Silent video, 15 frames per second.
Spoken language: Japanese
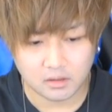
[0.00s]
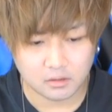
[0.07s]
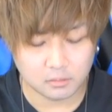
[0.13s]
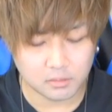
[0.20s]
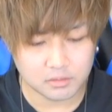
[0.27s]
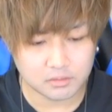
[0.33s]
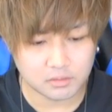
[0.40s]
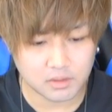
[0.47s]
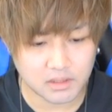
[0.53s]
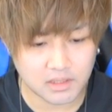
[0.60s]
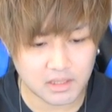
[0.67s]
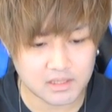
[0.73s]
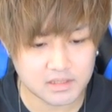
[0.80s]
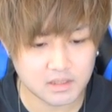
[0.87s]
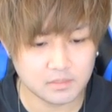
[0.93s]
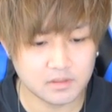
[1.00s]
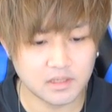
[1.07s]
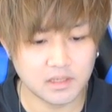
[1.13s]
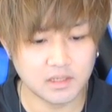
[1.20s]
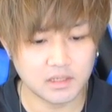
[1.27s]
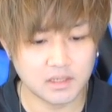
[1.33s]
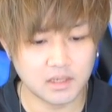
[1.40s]
ロボットキラー、
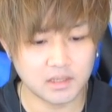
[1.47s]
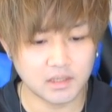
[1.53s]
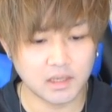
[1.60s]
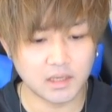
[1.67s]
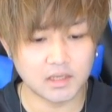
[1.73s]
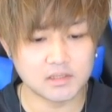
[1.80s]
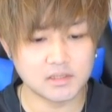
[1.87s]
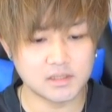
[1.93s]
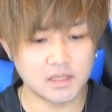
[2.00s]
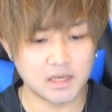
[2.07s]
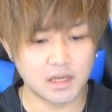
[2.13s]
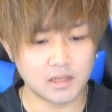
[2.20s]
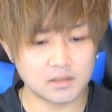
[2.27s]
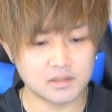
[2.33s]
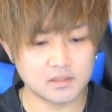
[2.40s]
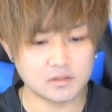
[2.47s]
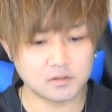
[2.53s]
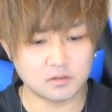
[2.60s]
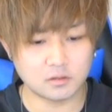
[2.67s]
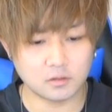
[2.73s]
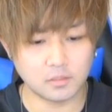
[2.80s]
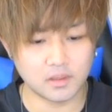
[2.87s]
サムライキラー、ゲージでアンチ
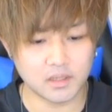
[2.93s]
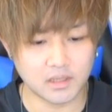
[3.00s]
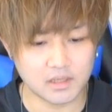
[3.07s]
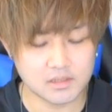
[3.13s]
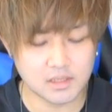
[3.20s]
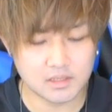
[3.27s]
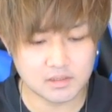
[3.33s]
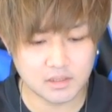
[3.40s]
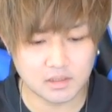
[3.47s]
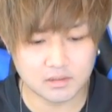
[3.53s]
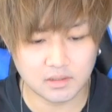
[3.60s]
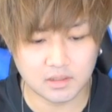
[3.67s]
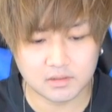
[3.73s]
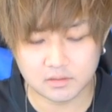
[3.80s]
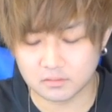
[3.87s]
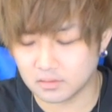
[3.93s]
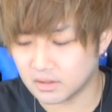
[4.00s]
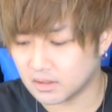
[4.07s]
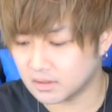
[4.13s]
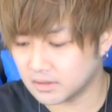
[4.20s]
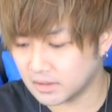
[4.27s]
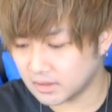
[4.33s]
16バリア、SS3短縮の
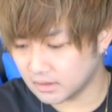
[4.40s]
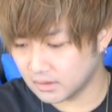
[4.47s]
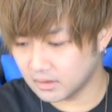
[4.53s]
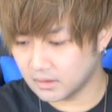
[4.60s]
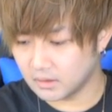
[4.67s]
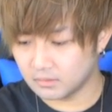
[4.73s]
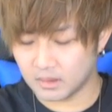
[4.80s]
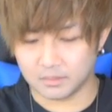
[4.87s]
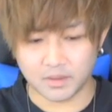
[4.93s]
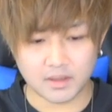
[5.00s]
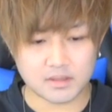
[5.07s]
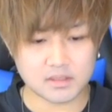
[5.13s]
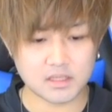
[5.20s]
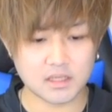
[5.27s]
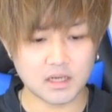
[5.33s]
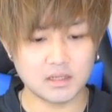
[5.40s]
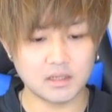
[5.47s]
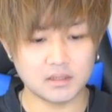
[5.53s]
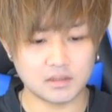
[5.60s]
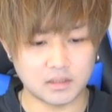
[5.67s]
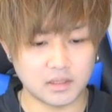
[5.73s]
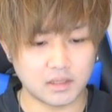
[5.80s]
キャラで、まあ、ベースキラー
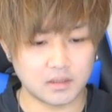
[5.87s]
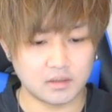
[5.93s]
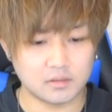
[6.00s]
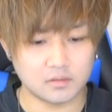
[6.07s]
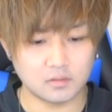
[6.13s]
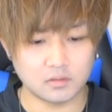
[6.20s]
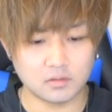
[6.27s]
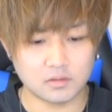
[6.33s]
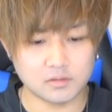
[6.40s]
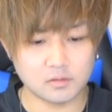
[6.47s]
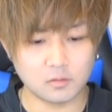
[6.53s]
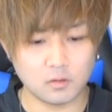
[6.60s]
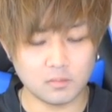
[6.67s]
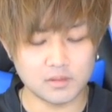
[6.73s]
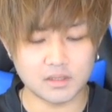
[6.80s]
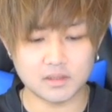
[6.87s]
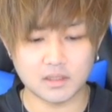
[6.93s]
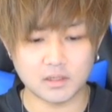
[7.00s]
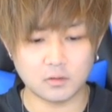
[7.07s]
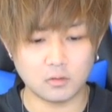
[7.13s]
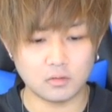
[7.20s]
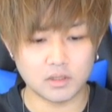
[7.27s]
なんでね、その友情コンボだった
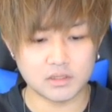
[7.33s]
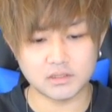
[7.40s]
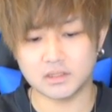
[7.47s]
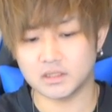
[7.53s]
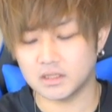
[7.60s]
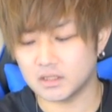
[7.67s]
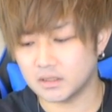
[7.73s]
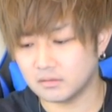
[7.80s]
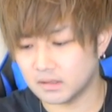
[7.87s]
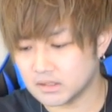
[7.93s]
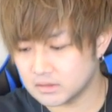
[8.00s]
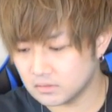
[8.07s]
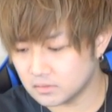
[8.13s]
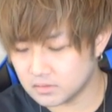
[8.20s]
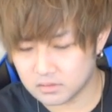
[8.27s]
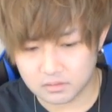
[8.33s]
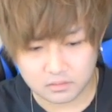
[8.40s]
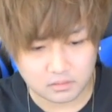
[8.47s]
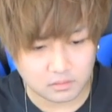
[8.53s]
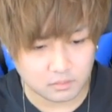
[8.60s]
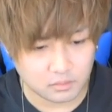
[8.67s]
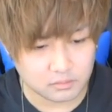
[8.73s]
り号令時にキラーを発動す
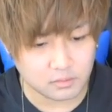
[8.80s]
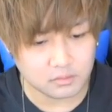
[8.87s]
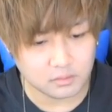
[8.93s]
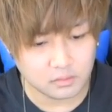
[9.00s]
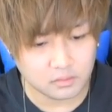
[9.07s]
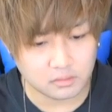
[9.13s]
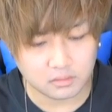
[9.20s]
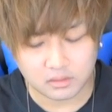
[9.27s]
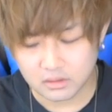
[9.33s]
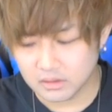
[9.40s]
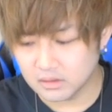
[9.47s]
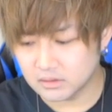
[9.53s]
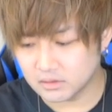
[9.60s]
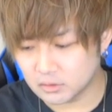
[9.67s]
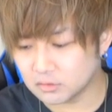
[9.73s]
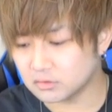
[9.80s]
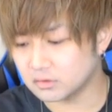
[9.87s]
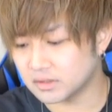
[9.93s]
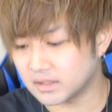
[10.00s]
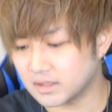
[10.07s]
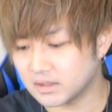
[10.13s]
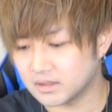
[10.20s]
るものの、ちょっ
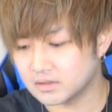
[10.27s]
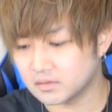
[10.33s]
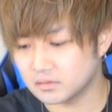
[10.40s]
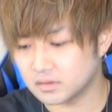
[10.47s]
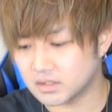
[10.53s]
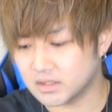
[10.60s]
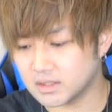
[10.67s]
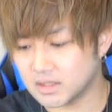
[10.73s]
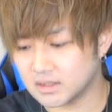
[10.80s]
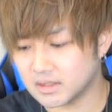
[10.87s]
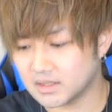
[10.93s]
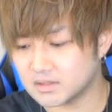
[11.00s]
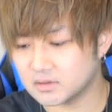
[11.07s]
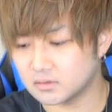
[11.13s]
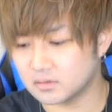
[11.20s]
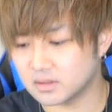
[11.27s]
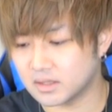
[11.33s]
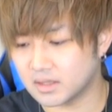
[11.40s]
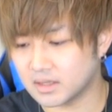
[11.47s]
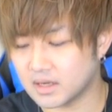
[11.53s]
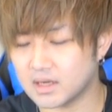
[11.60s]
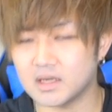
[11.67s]
とね、そのキラー対象
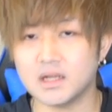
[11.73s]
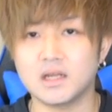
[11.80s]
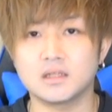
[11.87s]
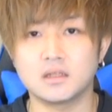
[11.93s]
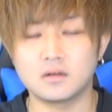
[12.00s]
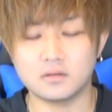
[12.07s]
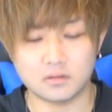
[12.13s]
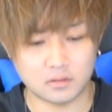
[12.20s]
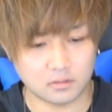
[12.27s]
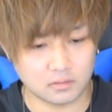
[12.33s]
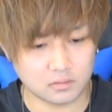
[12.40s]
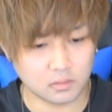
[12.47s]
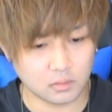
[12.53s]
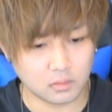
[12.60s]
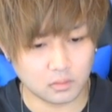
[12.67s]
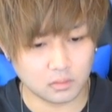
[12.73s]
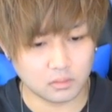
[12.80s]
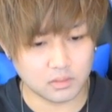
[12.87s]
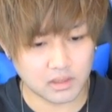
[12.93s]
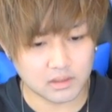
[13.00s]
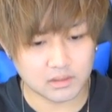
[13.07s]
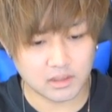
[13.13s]
が限られてるっていうとこ
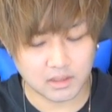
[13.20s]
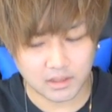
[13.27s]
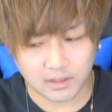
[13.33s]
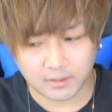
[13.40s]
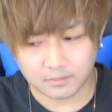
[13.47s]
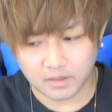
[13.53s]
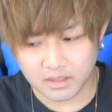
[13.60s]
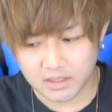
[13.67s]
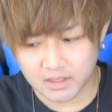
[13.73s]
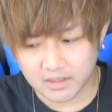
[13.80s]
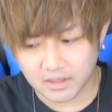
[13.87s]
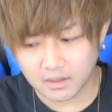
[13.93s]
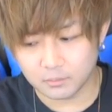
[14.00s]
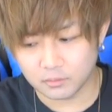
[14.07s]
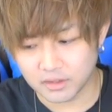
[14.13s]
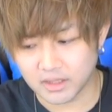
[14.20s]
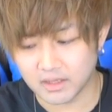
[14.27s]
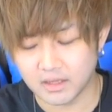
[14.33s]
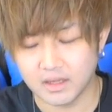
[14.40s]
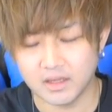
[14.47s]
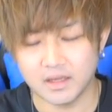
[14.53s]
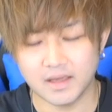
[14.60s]
ろだったり、まあ、キラーもね、
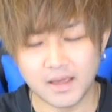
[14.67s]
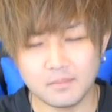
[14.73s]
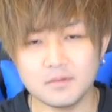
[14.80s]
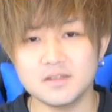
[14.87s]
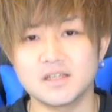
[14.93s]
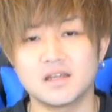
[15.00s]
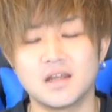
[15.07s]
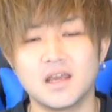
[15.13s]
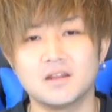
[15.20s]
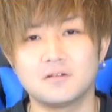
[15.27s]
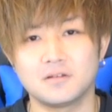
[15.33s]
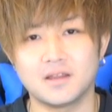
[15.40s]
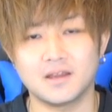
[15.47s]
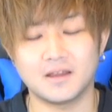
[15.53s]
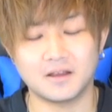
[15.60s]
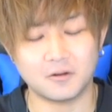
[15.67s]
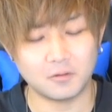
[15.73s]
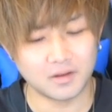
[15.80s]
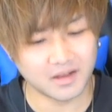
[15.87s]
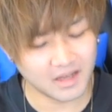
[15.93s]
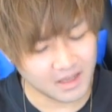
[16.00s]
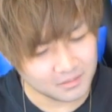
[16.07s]
M じゃないので、こ
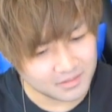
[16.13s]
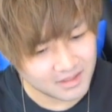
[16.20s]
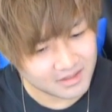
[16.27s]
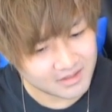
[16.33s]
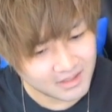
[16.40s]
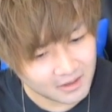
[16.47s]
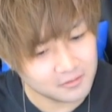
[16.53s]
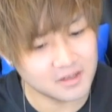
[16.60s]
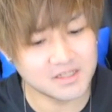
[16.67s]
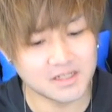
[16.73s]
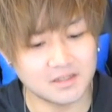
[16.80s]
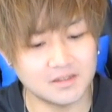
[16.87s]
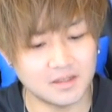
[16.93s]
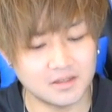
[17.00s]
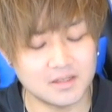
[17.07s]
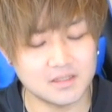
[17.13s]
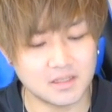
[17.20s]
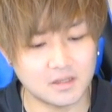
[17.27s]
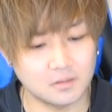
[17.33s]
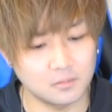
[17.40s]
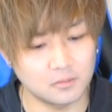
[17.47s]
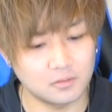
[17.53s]
れが M だったら嬉しかったんです
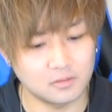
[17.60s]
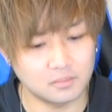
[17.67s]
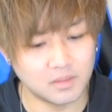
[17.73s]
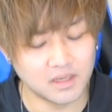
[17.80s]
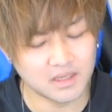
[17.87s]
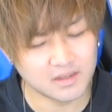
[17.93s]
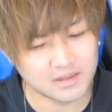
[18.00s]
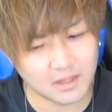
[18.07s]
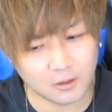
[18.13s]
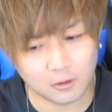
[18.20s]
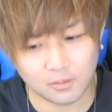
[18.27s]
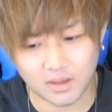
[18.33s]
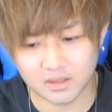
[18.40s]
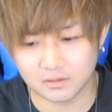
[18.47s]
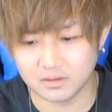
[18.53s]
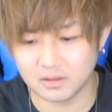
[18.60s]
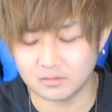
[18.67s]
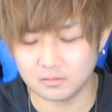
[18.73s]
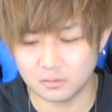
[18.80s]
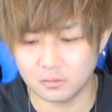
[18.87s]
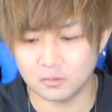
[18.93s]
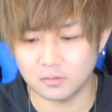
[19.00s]
けども、まあ、1.5 倍となる
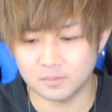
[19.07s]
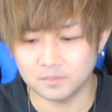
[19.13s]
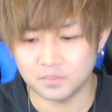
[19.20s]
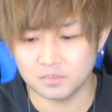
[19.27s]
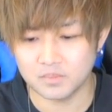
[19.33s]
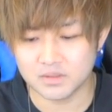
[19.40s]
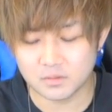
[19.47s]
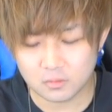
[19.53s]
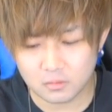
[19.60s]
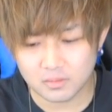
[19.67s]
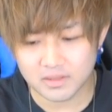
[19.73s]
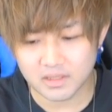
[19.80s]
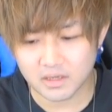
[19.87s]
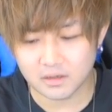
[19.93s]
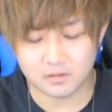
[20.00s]
と、そこまで火